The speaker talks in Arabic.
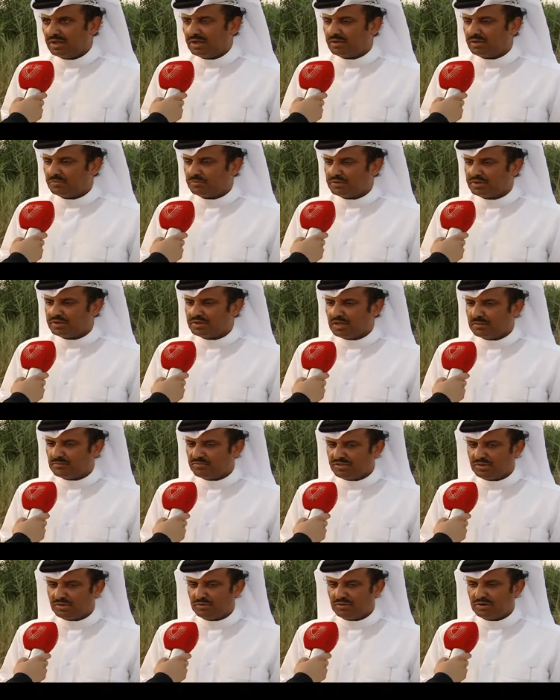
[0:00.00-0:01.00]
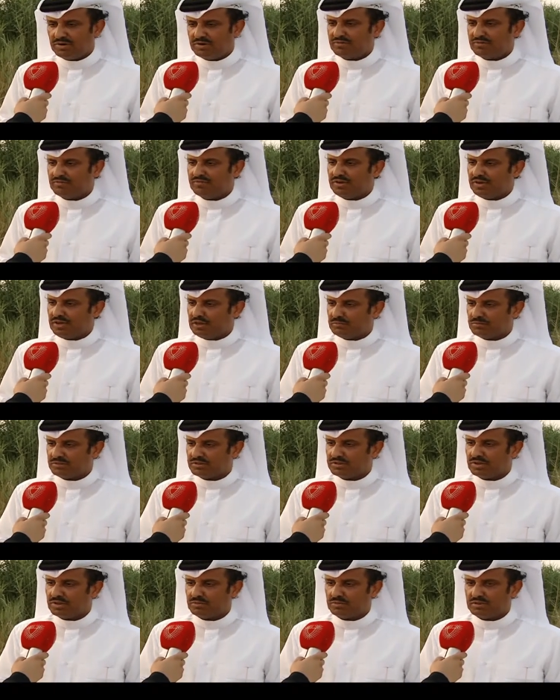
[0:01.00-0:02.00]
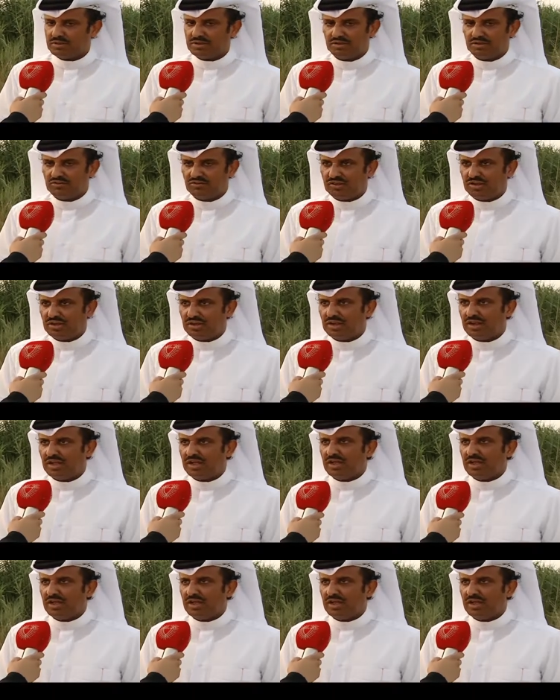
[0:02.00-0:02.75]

لمدة خمس سنوات في علم الطير والتحجيل